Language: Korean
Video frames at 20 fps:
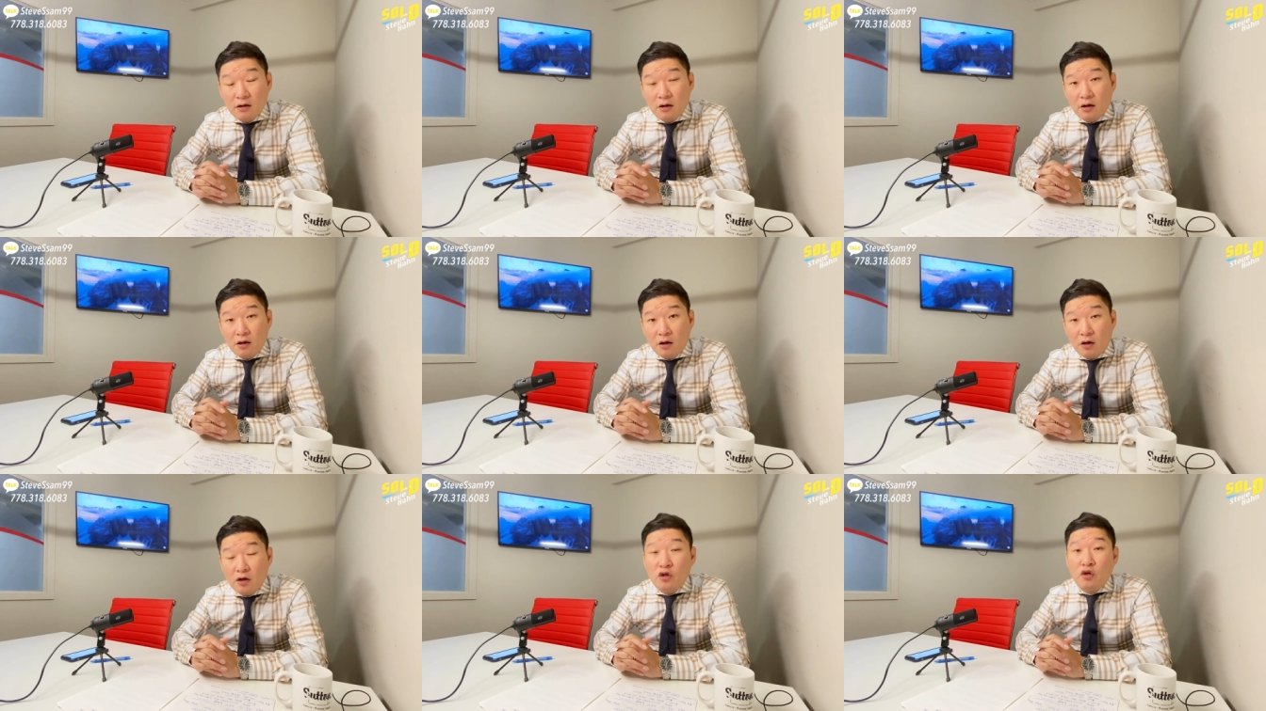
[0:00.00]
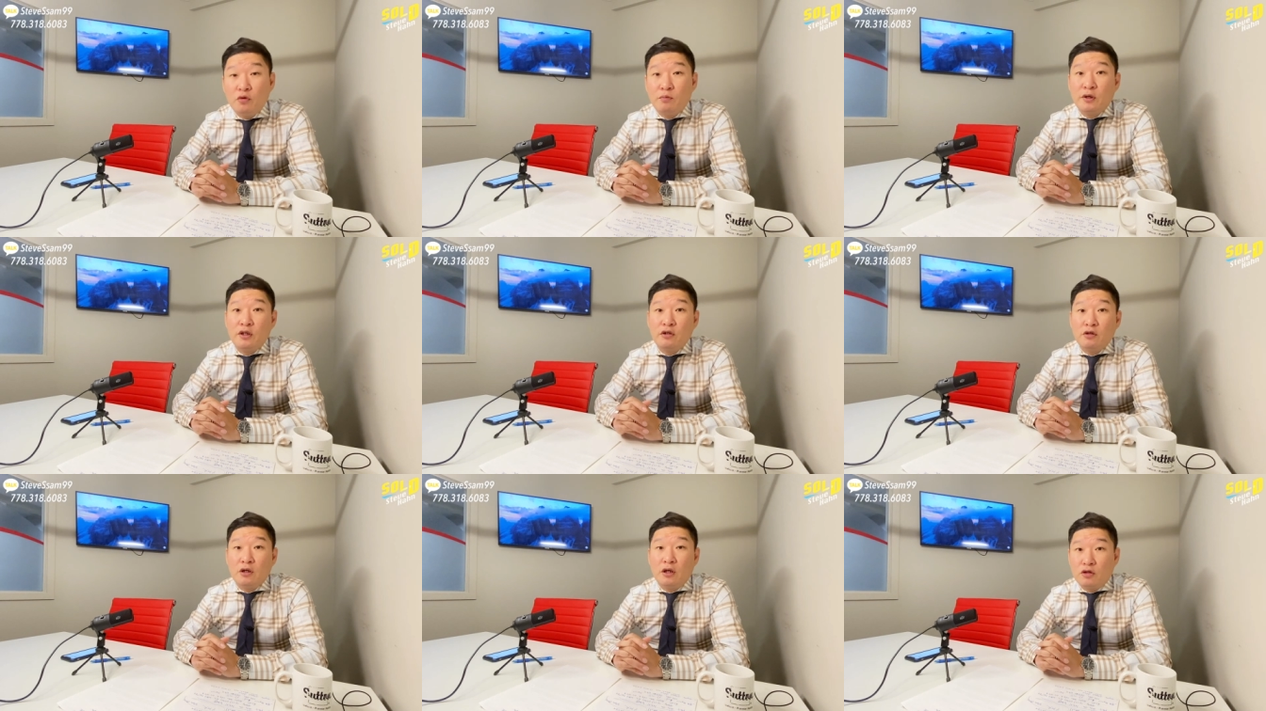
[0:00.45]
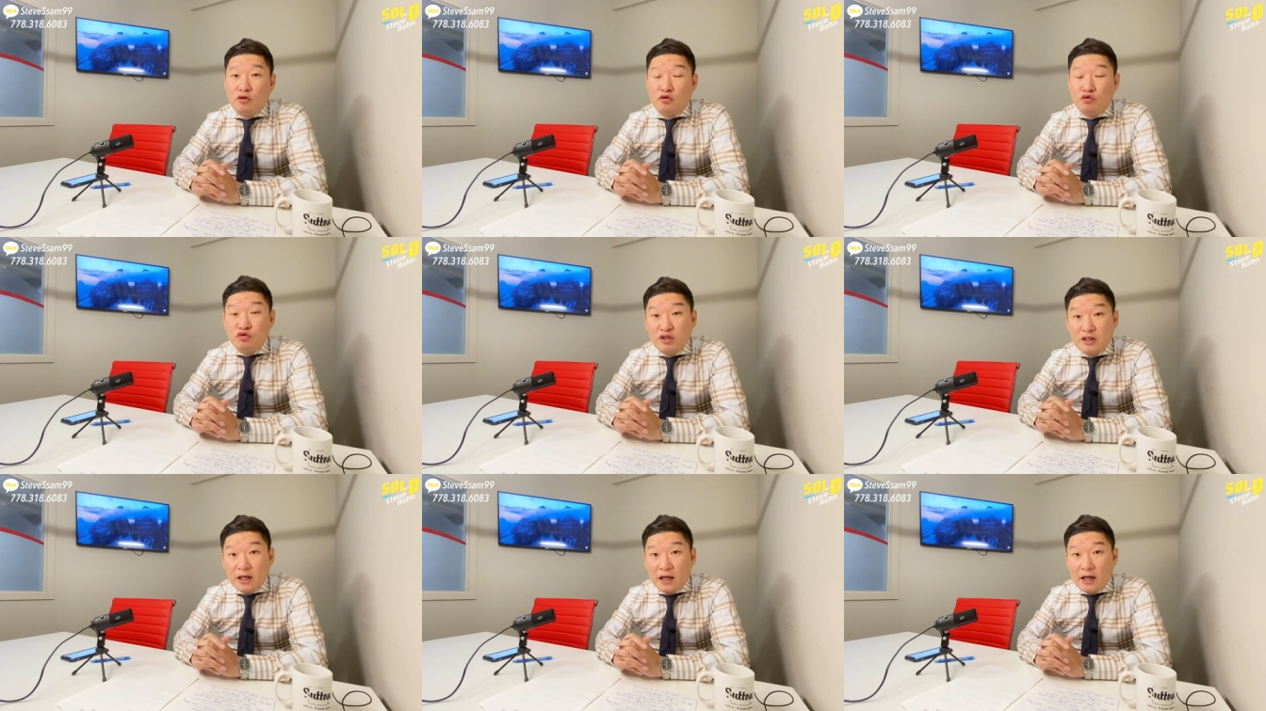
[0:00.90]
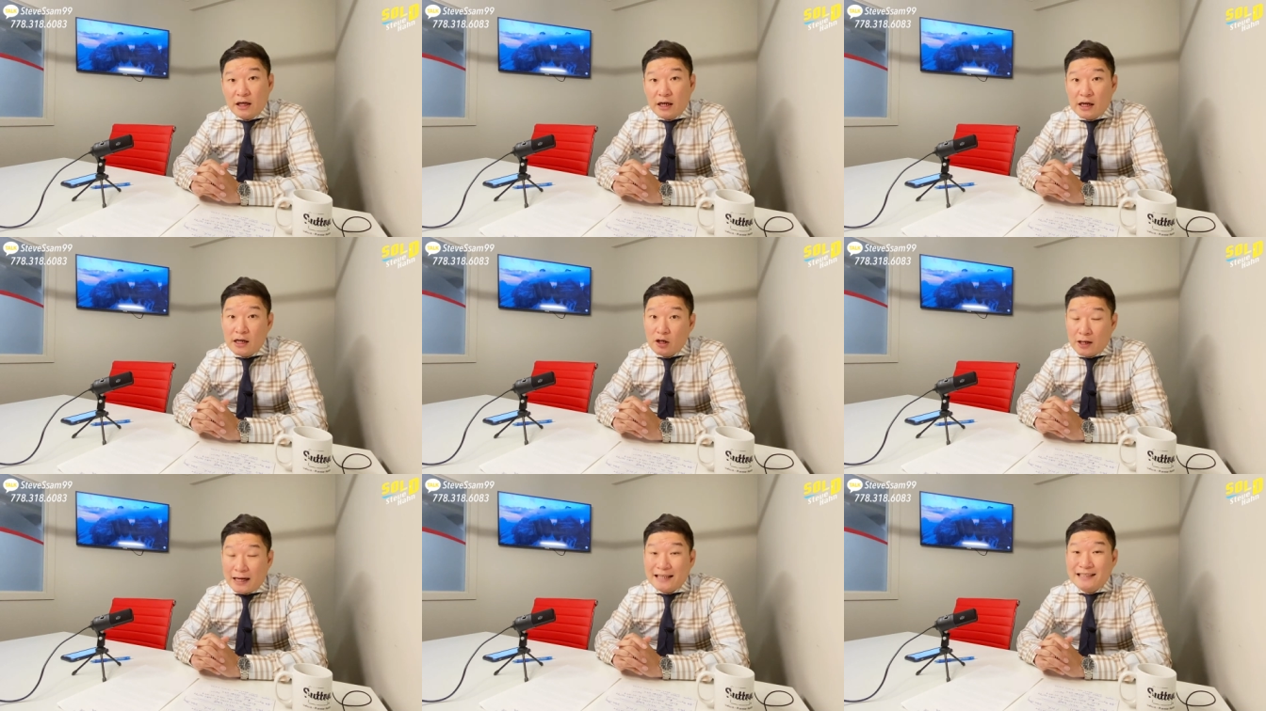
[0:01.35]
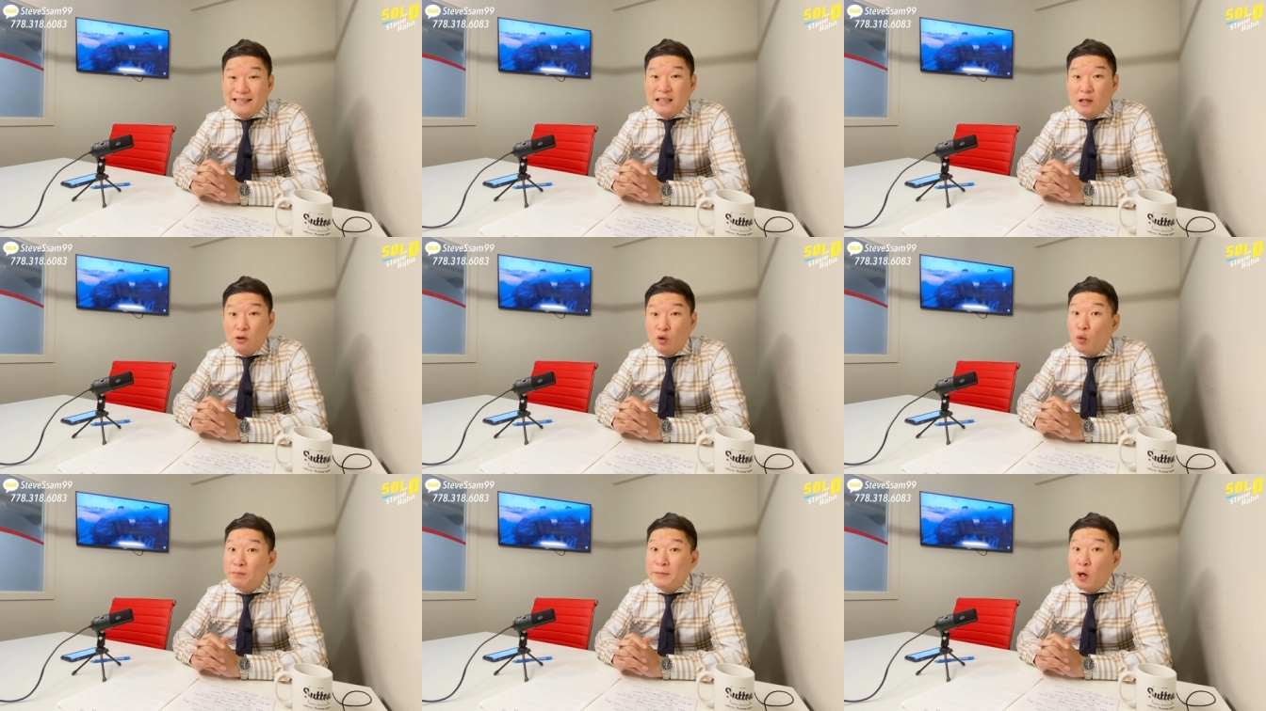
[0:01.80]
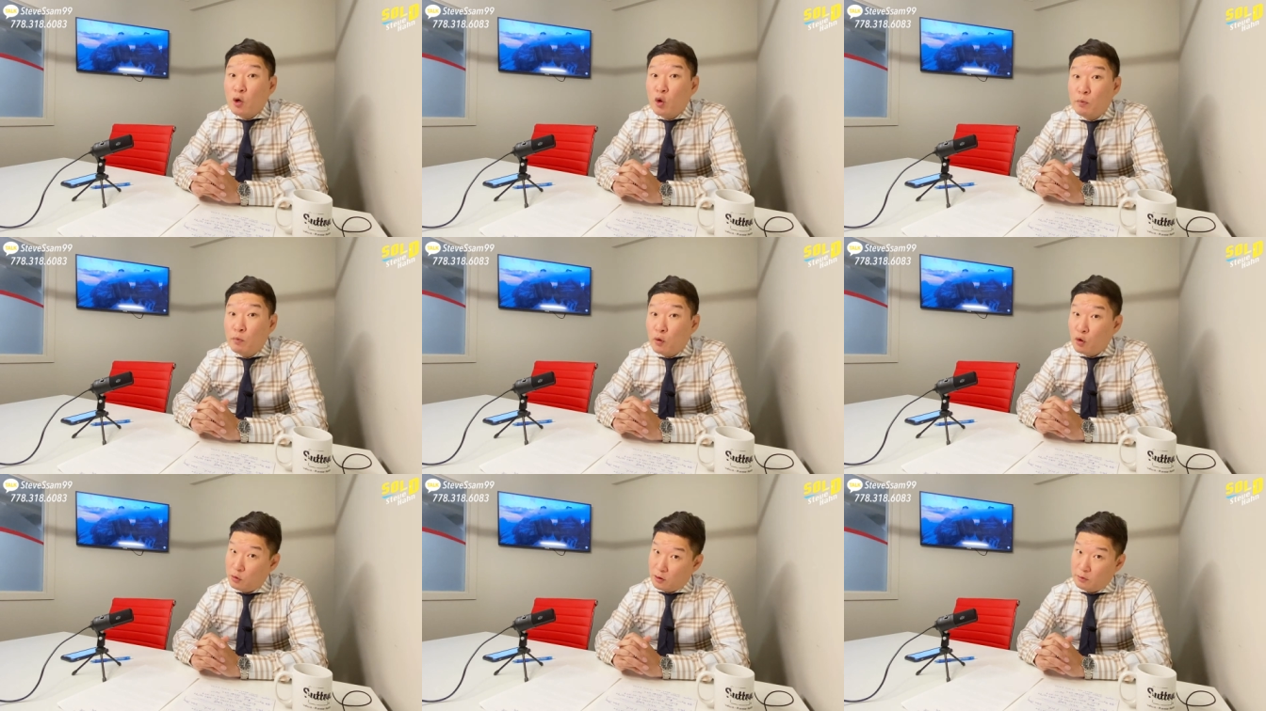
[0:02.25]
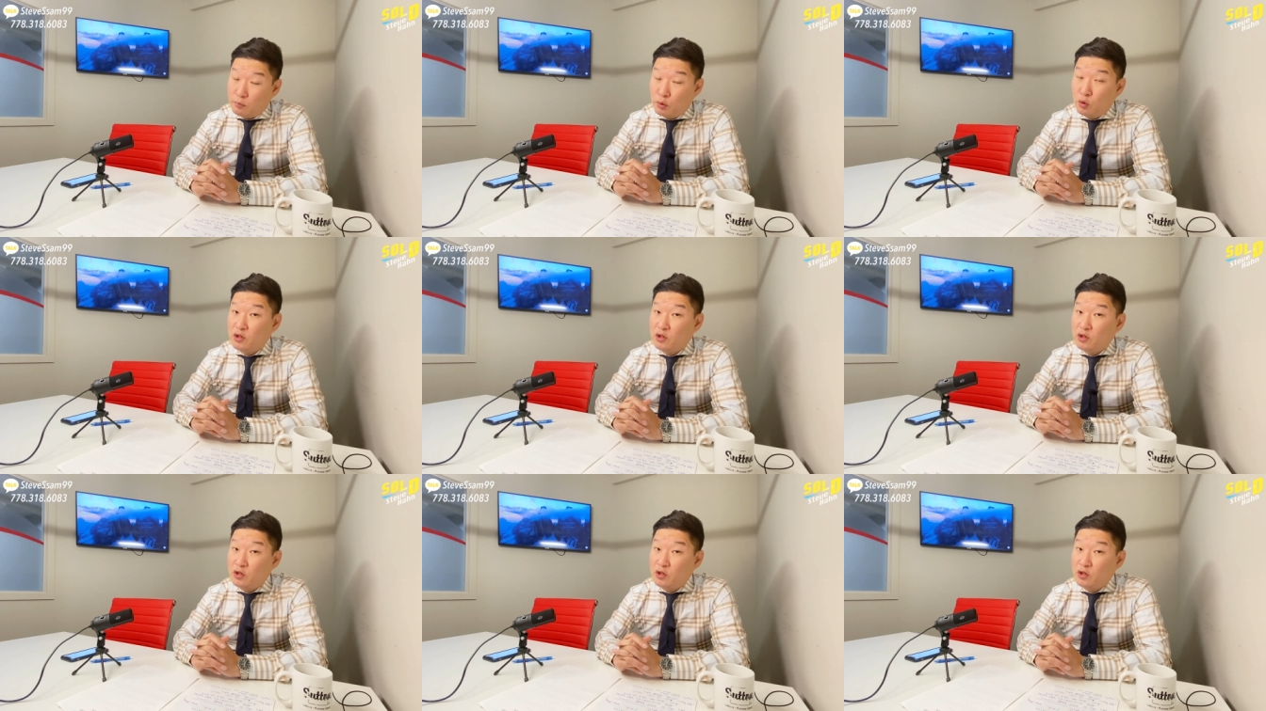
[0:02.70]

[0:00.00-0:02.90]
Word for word: 이러면은 투자할 가치가 높다고 보,